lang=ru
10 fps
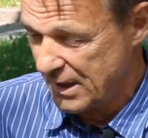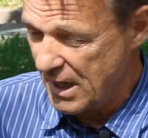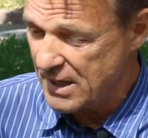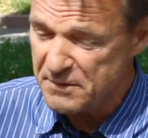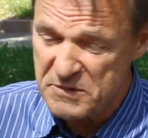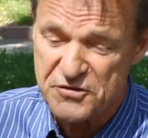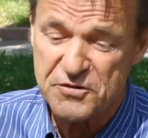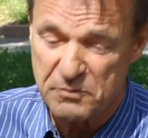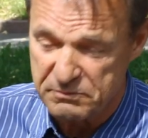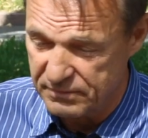И они мне,
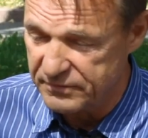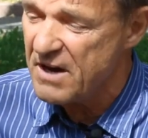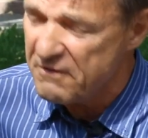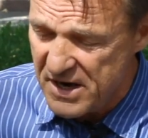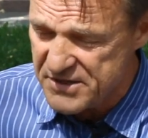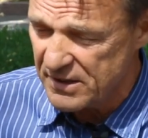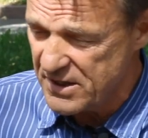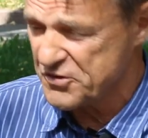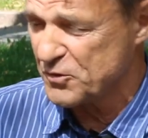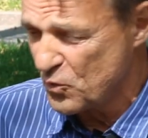давай за
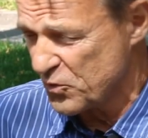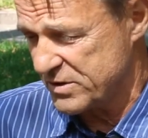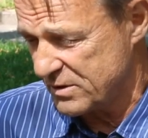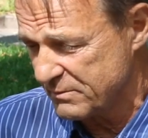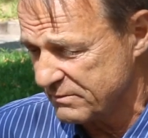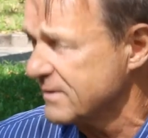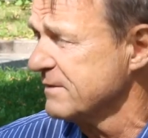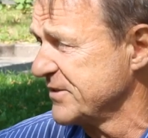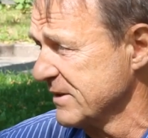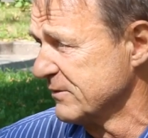наш курс, ты,
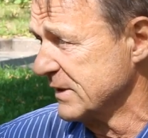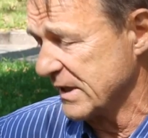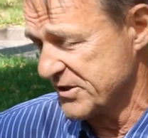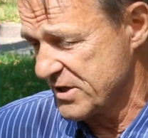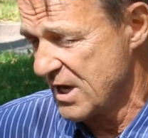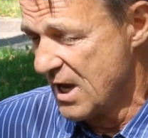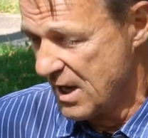ты все выиграешь.